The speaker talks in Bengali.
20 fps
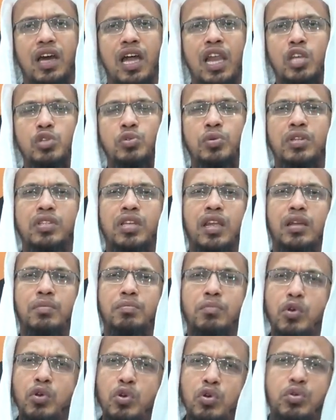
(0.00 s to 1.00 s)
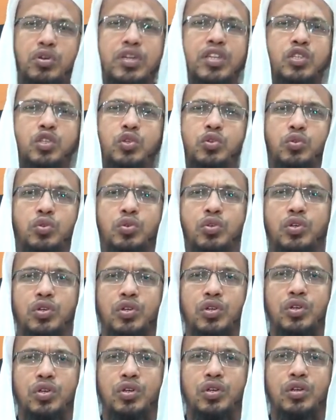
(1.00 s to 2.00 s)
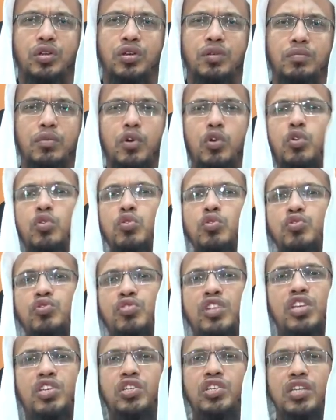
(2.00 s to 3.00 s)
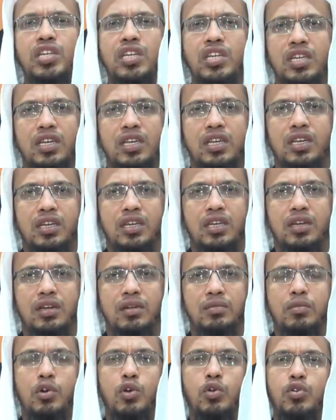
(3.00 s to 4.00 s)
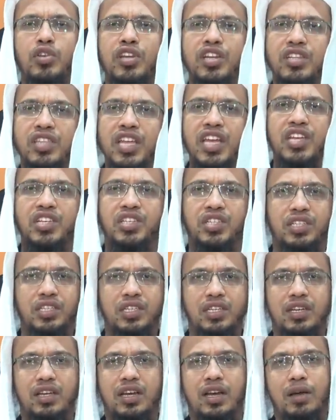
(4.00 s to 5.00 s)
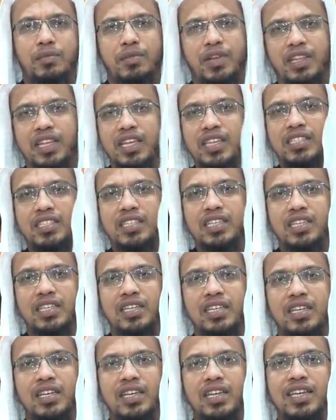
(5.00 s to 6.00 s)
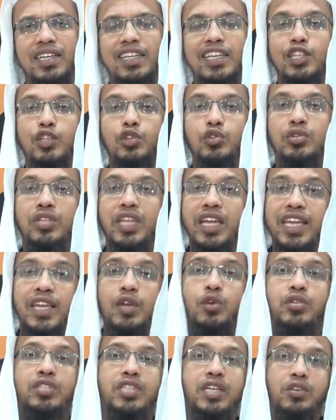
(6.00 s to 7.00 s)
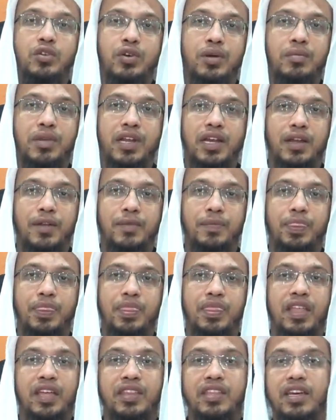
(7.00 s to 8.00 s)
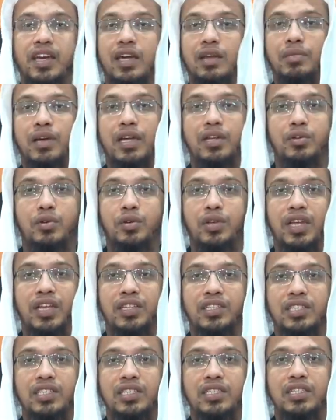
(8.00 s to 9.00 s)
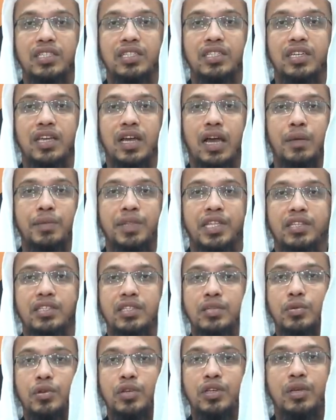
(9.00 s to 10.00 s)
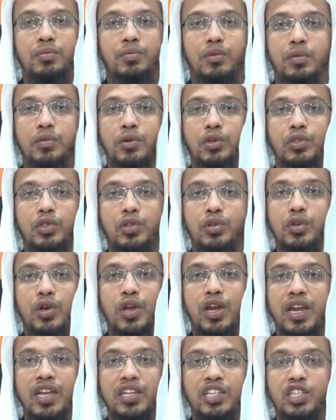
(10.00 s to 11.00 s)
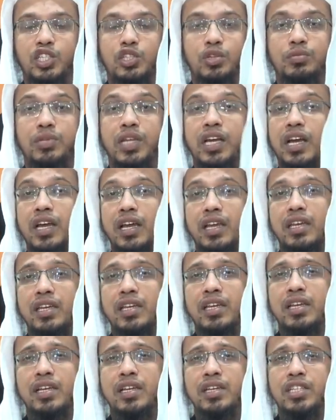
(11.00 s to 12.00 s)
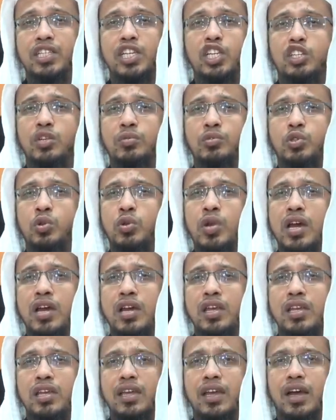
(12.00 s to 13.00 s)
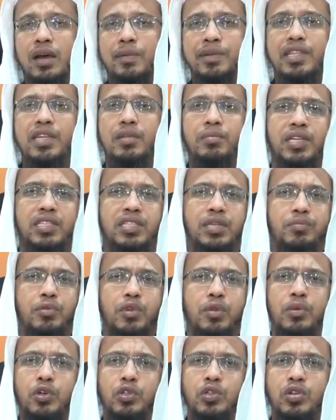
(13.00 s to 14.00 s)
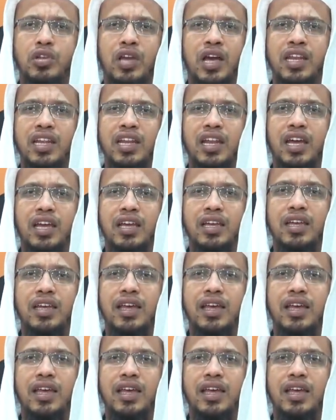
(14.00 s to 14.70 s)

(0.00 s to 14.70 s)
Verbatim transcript: আল্লাহ সুমাতালার বহু কিছু বহু সৃষ্টি বহু নির্দেশ আমরা দেখছি কিন্তু দেখেও যেন আমরা না দেখার ভান করে আছি আমাদের জীবনকে পরিবর্তন করে না সেসব দেখায় সেসব শোনা আমাদের মাঝে পরিবর্তন আনে না